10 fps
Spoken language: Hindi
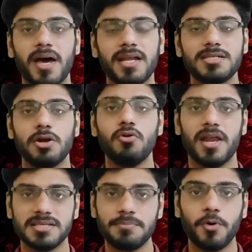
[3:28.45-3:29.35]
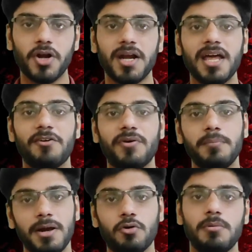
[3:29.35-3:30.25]
मान के चलो लेस इंपॉर्टेंट है या फिर
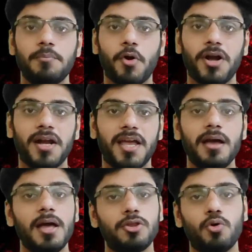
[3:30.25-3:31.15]
बिल्कुल भी इंपॉर्टेंट नहीं है